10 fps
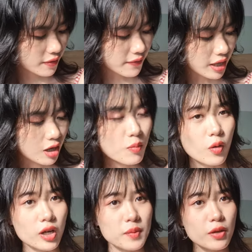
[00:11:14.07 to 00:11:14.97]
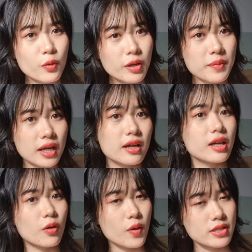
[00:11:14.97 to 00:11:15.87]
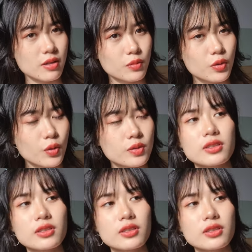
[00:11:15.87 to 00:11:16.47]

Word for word: và có một cái bí quyết mà cực kỳ quan trọng luôn